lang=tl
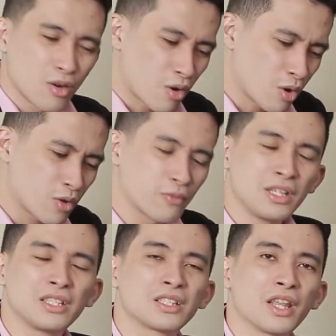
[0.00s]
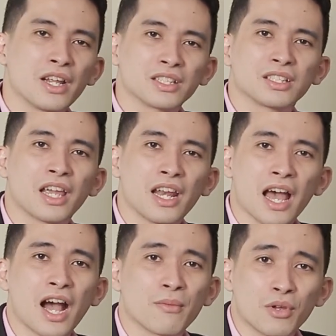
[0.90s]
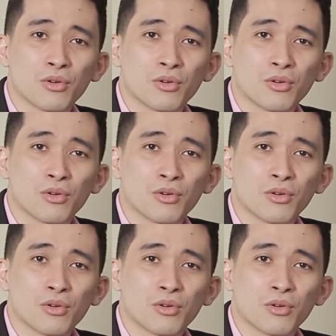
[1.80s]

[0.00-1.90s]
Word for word: all of these things kailangan mo